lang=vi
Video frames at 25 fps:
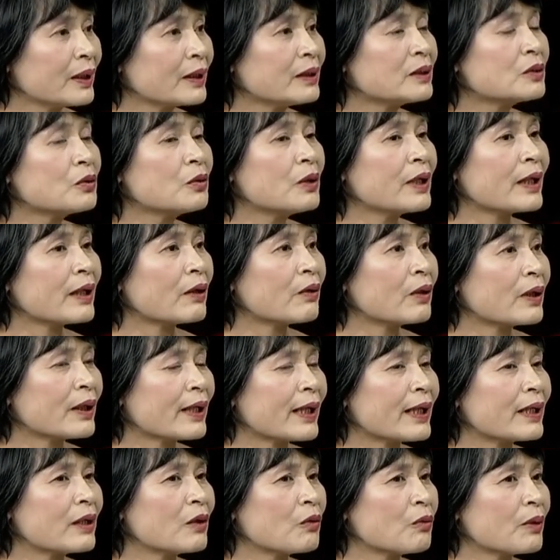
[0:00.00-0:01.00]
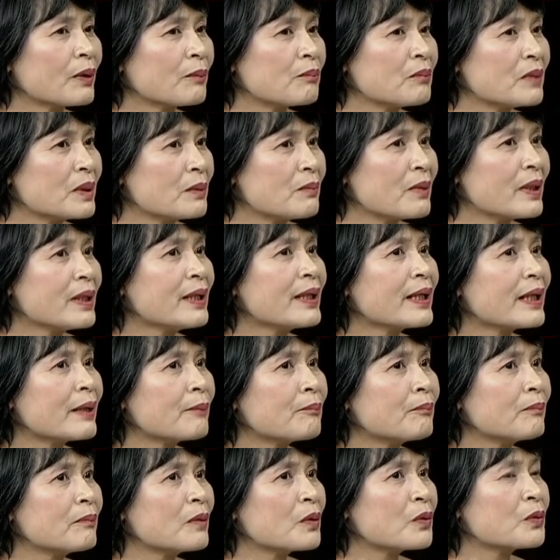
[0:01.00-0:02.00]
Thế rồi là còn lại khoảng mười mấy
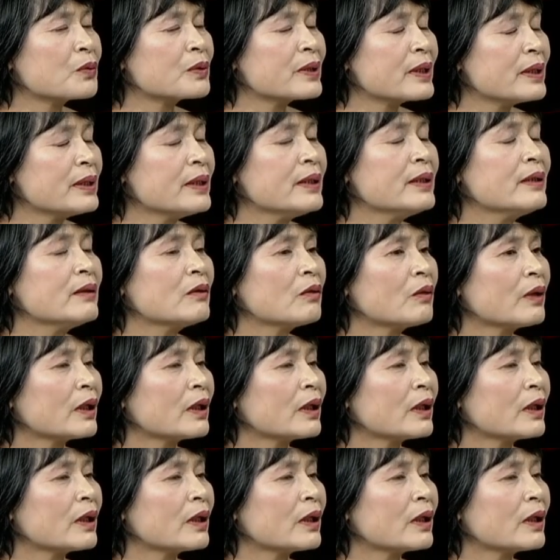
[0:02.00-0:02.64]
gram protein,